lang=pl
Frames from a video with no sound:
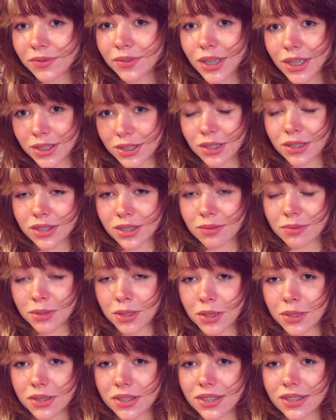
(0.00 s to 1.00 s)
Wiecie o co
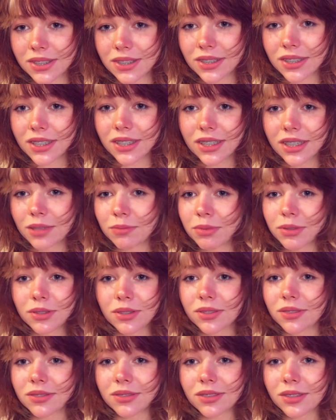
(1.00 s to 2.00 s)
mi chodzi, co nie? Jakby
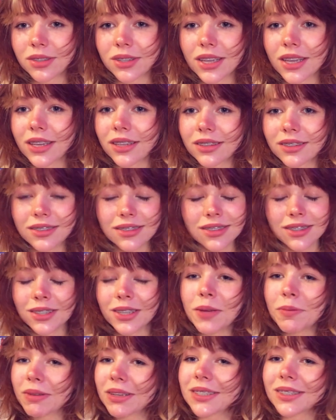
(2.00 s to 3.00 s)
to, to, nie, to,
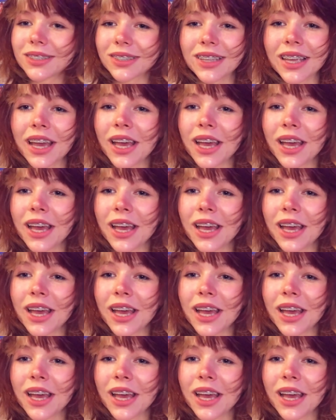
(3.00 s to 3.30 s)
nie ma,